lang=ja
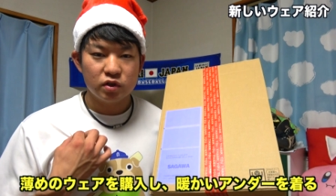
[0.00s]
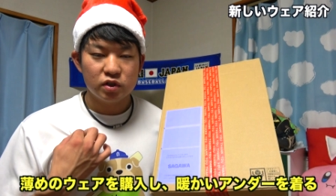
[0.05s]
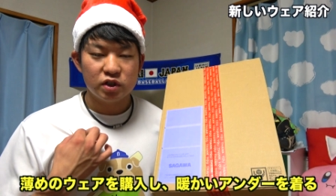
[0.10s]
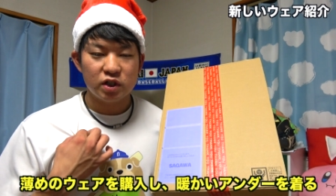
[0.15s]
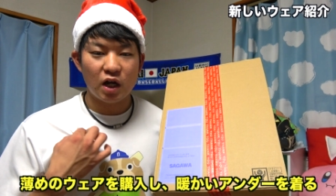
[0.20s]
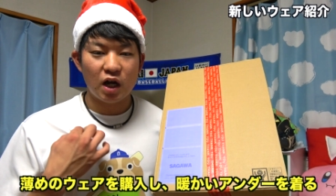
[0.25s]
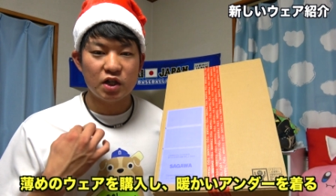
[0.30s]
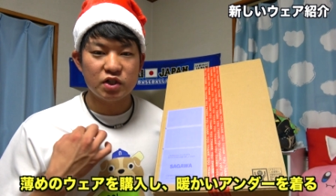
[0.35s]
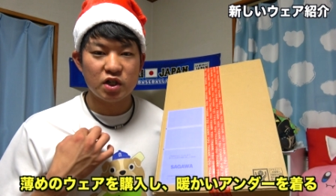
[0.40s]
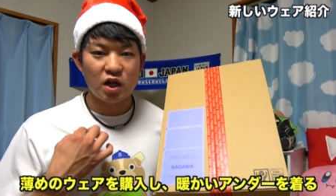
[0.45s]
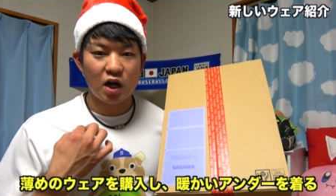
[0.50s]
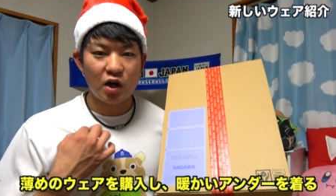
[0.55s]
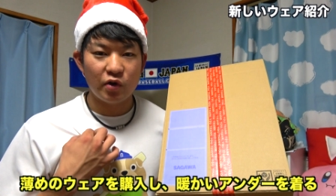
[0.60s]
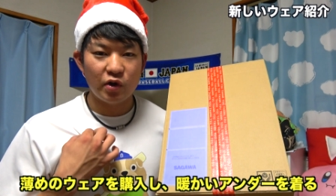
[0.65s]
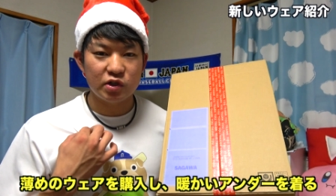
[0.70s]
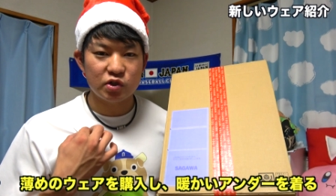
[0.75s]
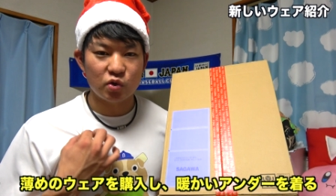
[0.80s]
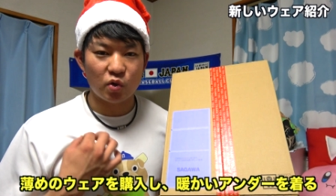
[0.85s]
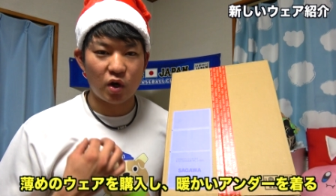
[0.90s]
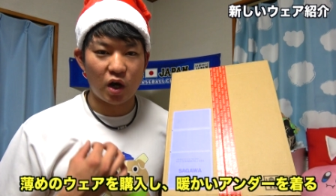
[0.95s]
シャカシャカの
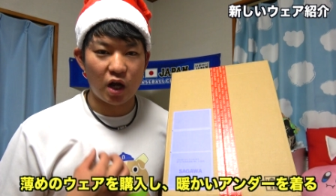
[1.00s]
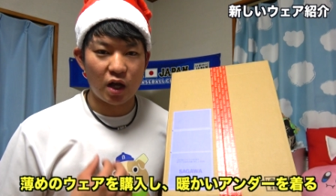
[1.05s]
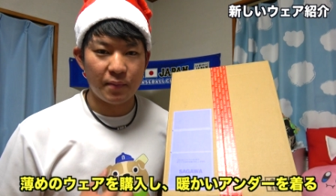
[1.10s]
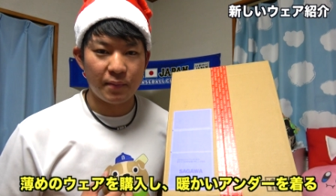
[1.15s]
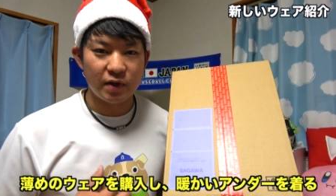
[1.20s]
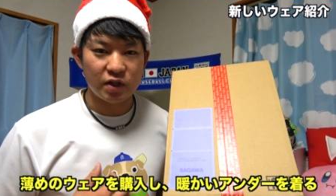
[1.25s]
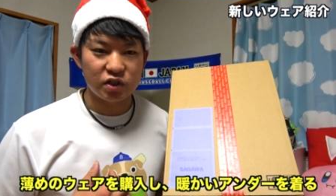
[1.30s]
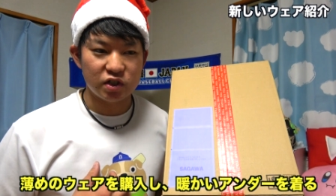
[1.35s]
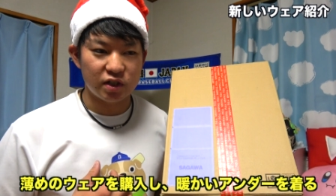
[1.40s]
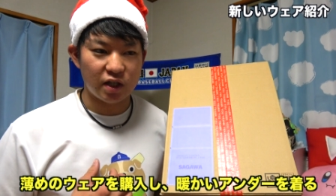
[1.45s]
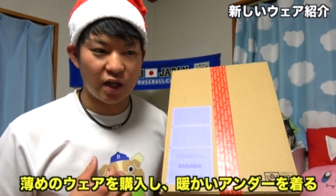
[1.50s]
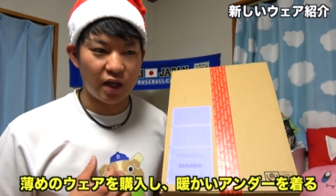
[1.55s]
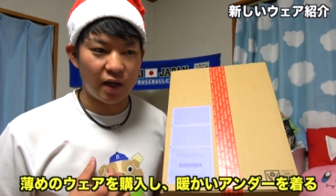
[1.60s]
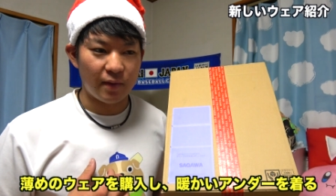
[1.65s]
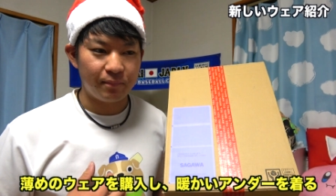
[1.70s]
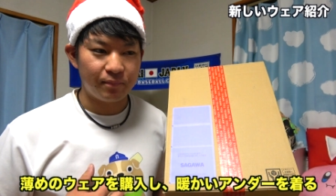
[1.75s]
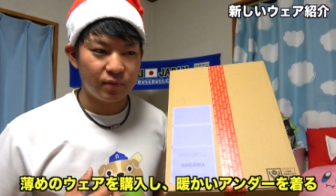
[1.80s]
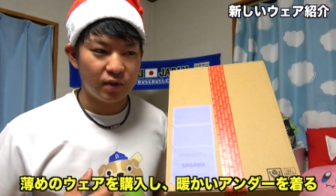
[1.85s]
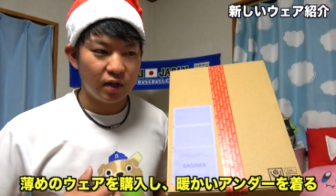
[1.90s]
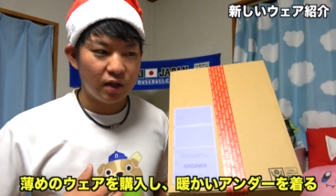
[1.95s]
やつを買いまして、